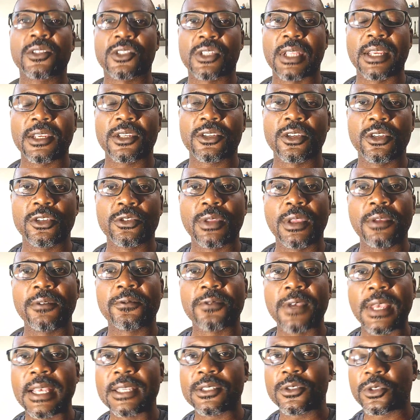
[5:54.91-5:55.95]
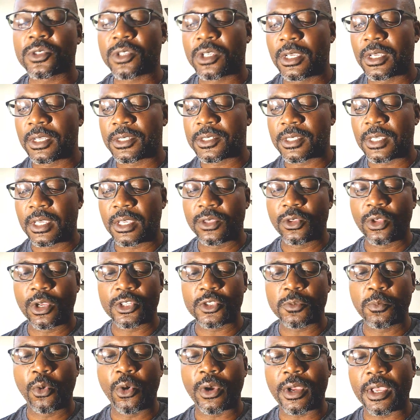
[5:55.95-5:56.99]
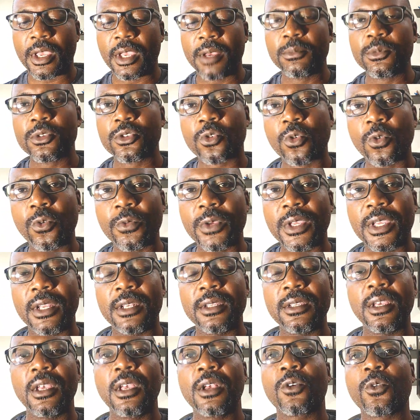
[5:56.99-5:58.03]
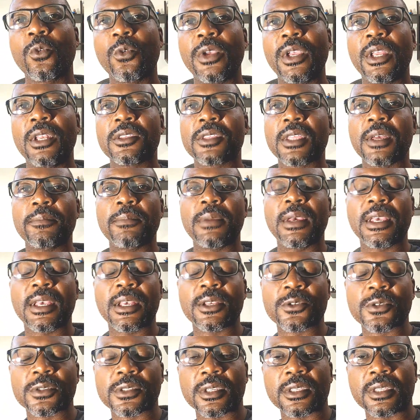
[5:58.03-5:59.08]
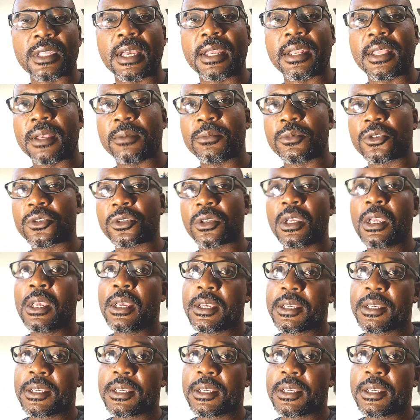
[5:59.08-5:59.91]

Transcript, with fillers: Está escrito em Efésios que se nós morremos com ele, com ele também ressuscitaremos.